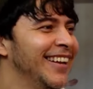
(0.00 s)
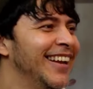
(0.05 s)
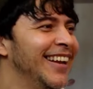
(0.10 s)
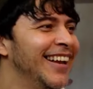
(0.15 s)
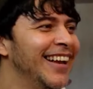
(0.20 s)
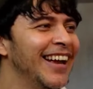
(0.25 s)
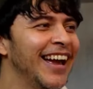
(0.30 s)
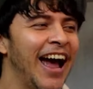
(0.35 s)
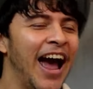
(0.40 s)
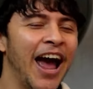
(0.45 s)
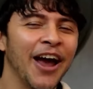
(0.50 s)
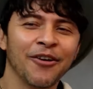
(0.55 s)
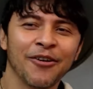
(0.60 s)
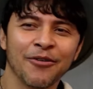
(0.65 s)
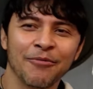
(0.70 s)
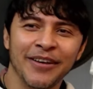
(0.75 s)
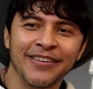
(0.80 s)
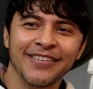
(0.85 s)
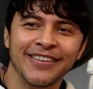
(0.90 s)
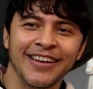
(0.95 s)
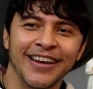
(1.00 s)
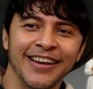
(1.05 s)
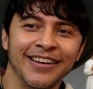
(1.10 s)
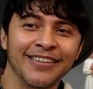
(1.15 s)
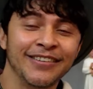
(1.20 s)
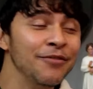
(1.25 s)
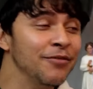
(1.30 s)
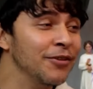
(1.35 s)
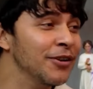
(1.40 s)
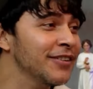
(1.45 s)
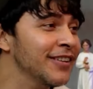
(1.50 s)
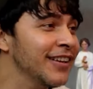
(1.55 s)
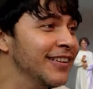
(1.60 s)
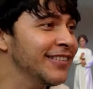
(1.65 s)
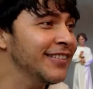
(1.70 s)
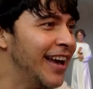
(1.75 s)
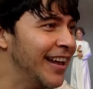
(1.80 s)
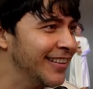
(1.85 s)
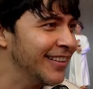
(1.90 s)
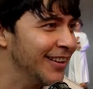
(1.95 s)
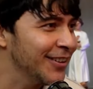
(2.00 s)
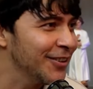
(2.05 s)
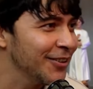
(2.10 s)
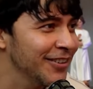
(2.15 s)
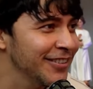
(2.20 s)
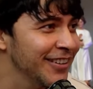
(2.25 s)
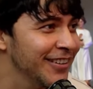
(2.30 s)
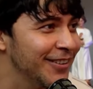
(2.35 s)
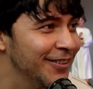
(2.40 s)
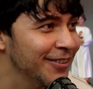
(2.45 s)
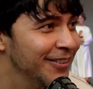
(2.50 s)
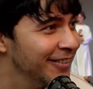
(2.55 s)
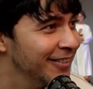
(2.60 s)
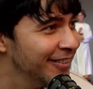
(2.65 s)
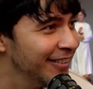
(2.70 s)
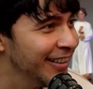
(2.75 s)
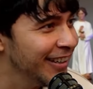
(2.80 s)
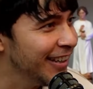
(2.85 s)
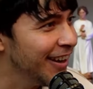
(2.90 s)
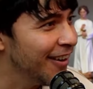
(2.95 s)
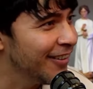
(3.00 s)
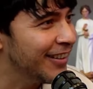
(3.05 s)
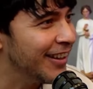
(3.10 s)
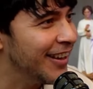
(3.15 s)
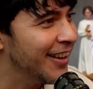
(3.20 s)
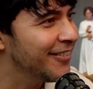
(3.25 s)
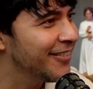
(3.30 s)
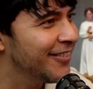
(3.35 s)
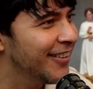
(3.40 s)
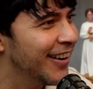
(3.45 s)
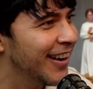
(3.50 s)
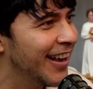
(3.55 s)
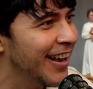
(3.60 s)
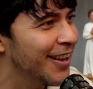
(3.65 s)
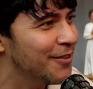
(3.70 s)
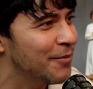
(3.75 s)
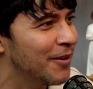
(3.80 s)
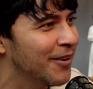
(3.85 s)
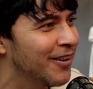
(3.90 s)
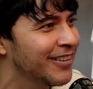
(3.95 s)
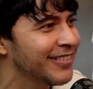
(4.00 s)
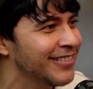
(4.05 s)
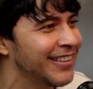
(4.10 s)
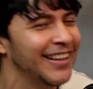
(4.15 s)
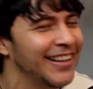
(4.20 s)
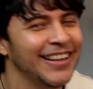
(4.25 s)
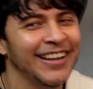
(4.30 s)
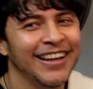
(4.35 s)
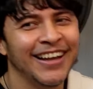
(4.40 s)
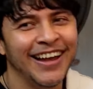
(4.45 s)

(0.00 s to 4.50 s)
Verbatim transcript: Reza aquela Aí eu comecei. Se você já tentou de tudo e não teve uma resposta,